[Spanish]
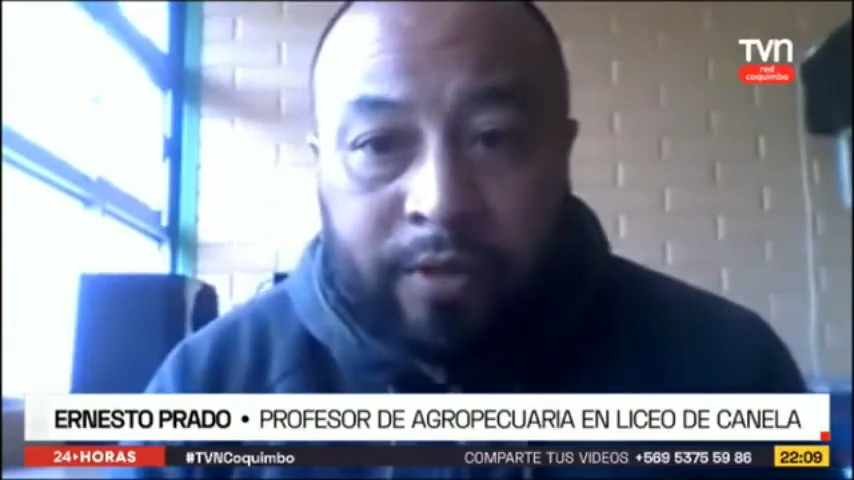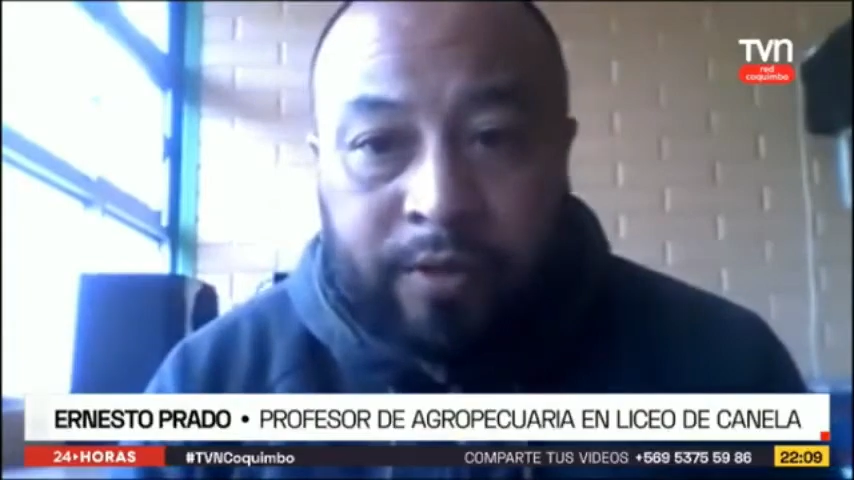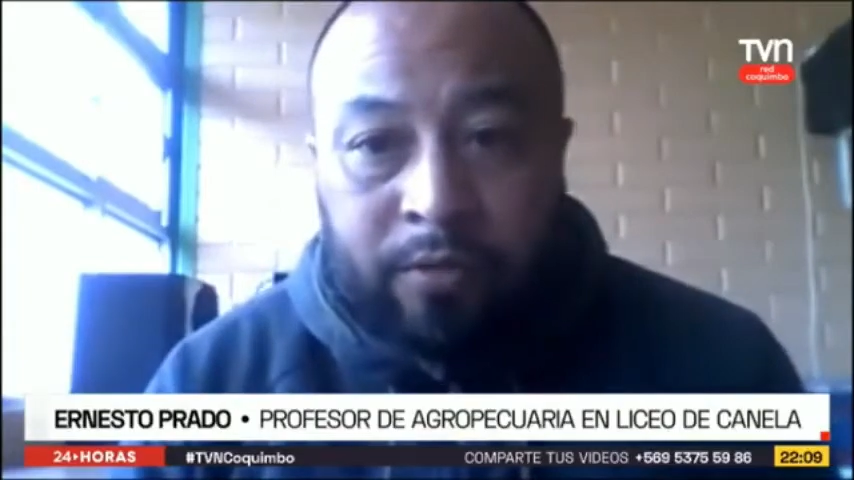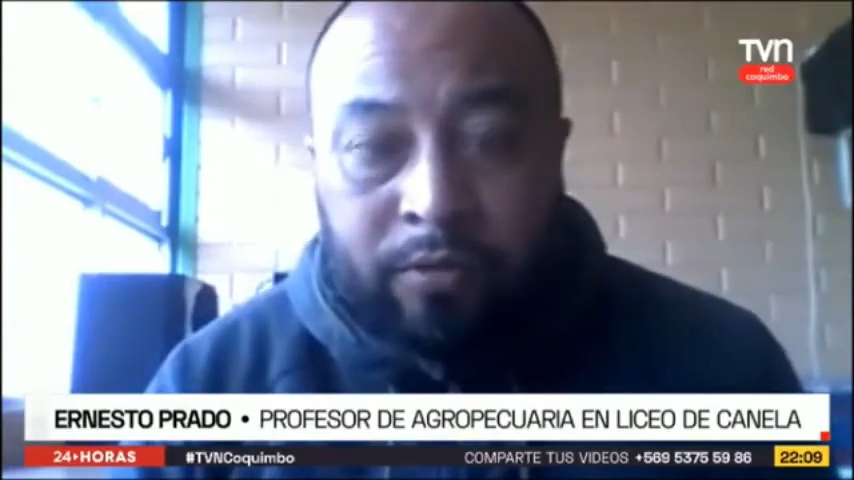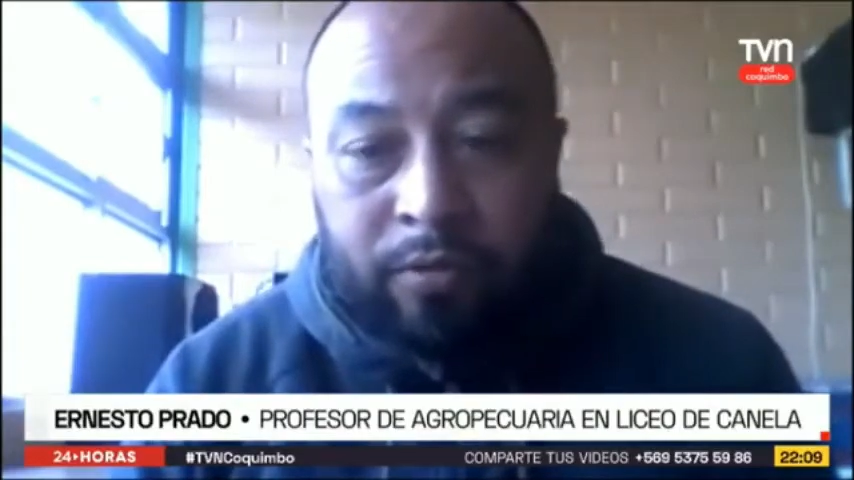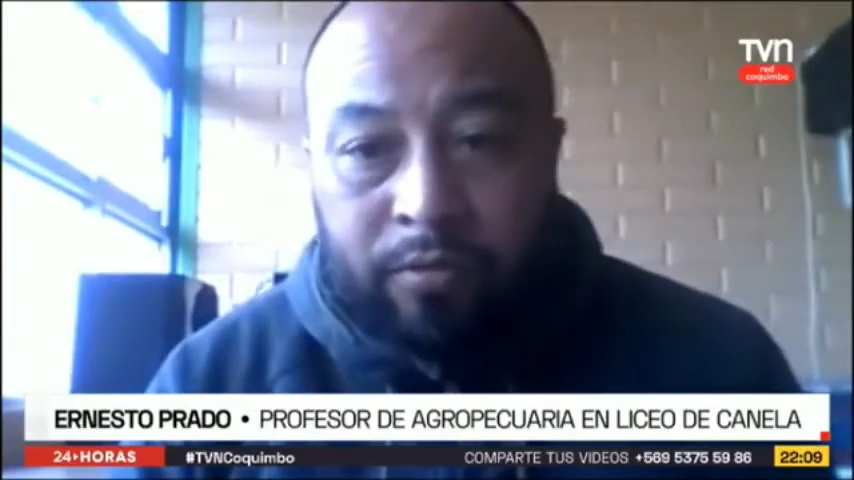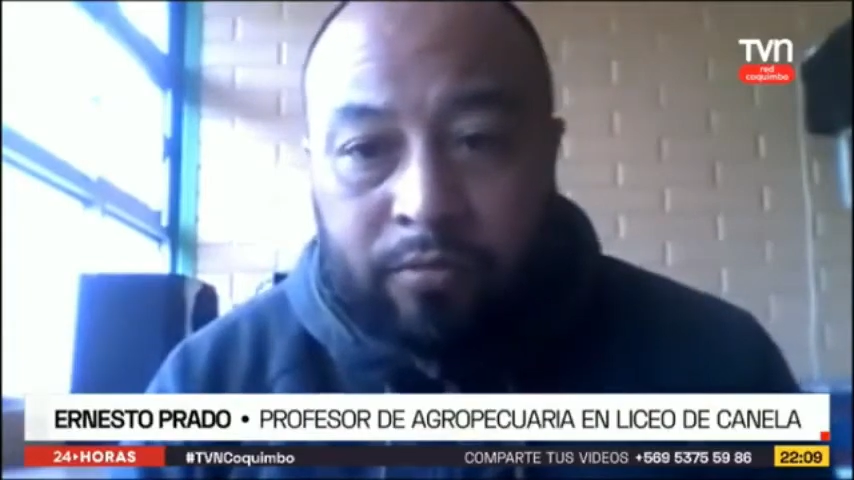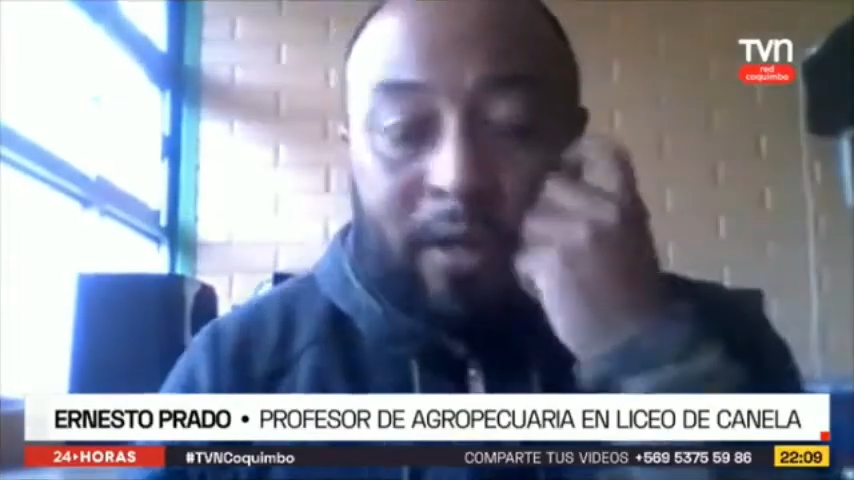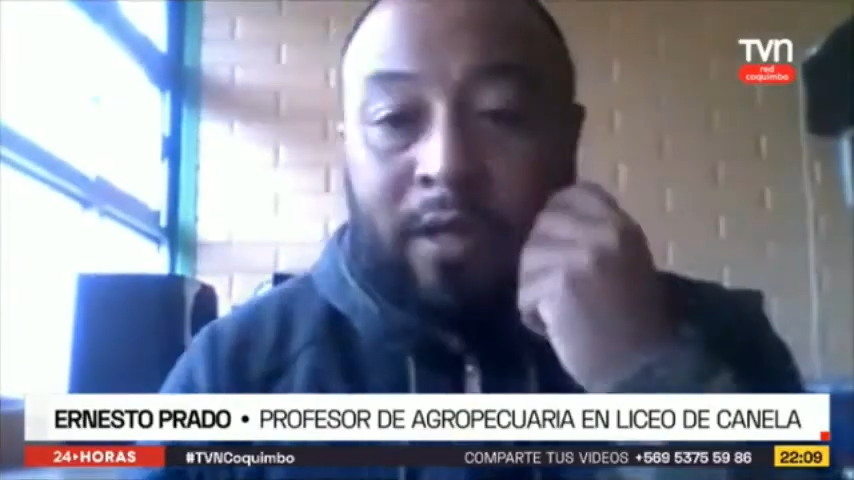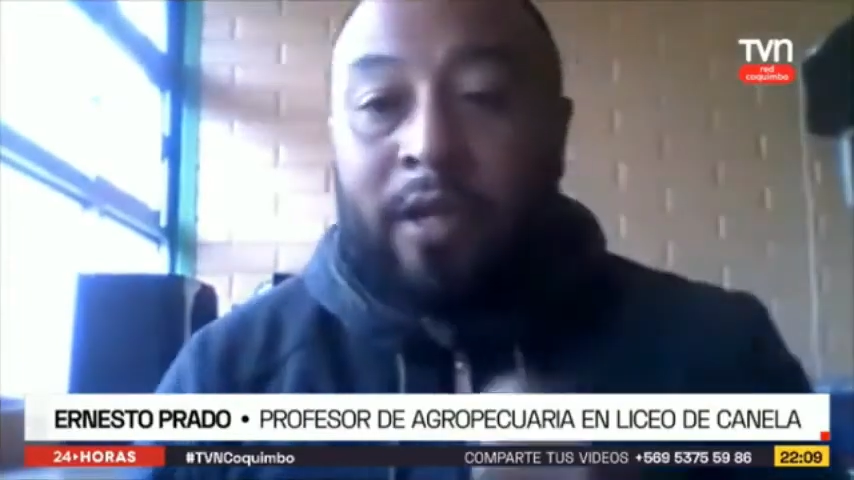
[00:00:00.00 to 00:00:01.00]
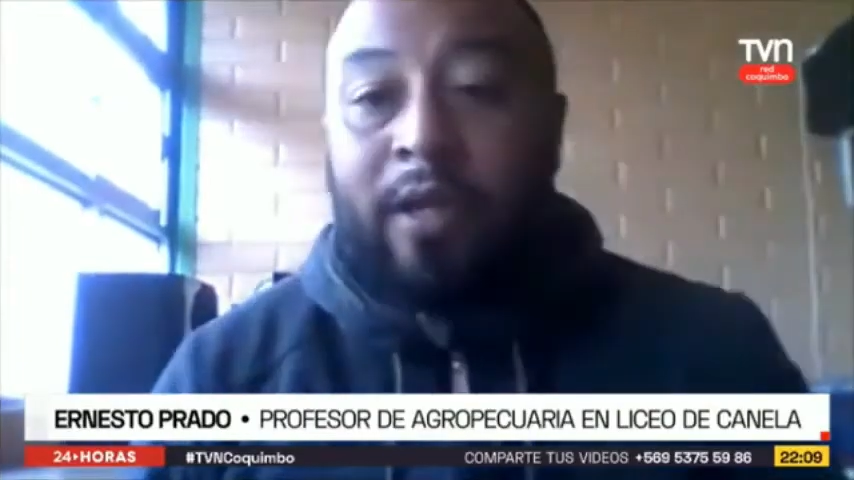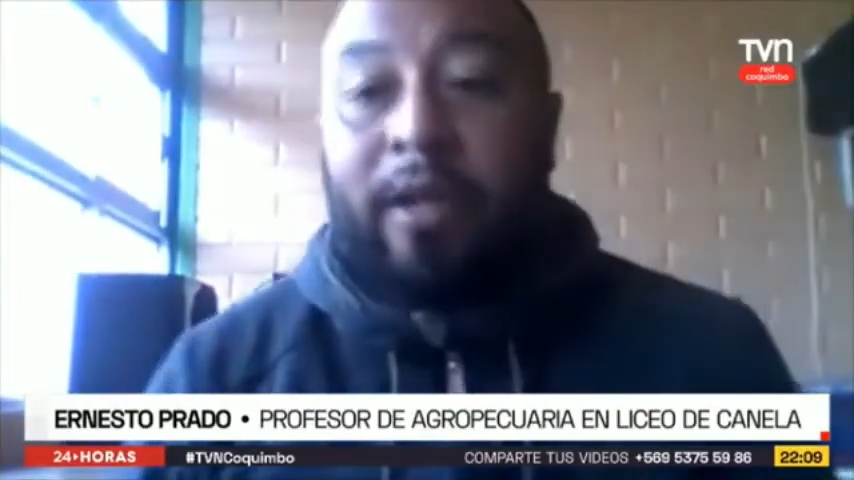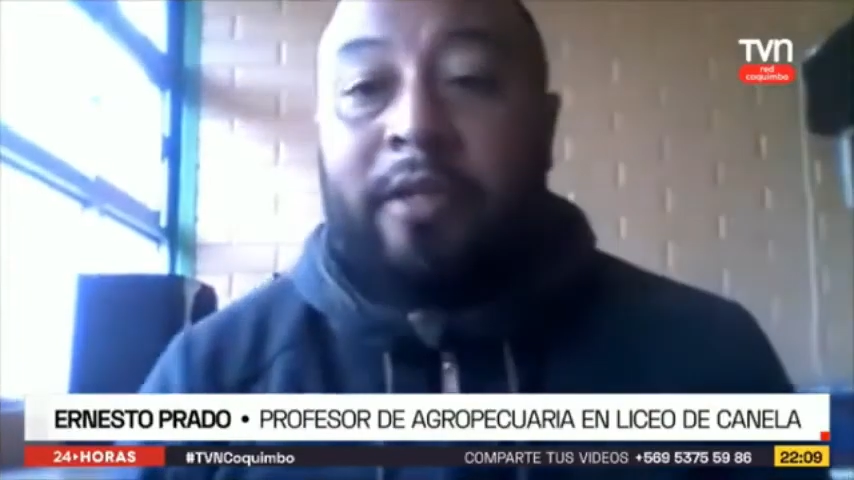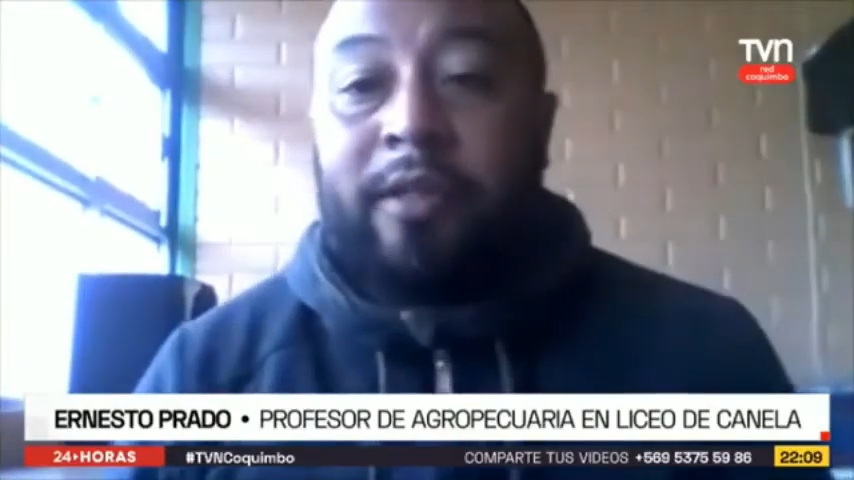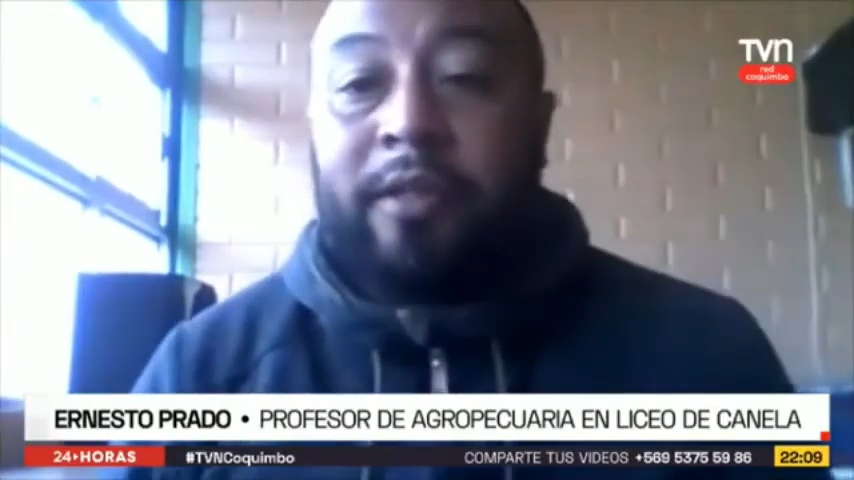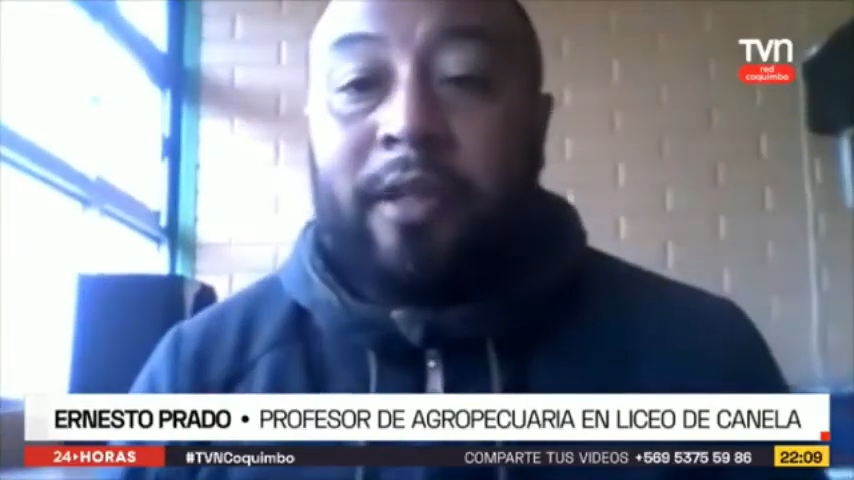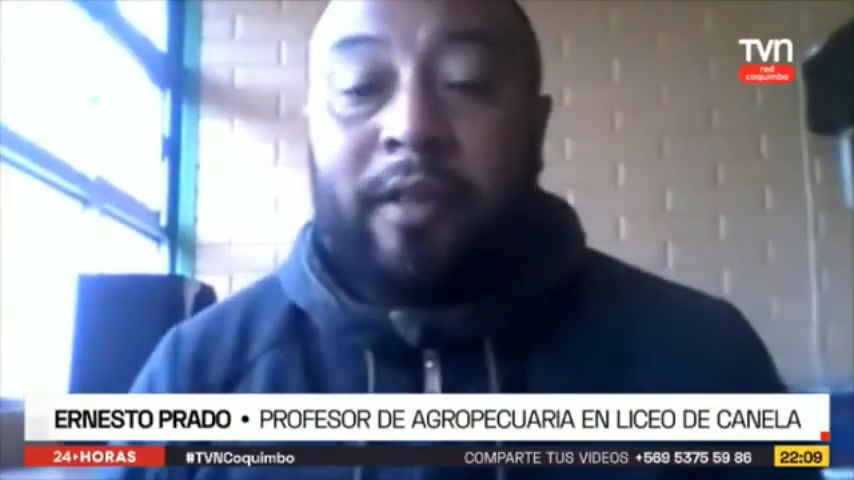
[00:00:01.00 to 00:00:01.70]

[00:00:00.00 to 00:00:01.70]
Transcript: el sector y generar estrategias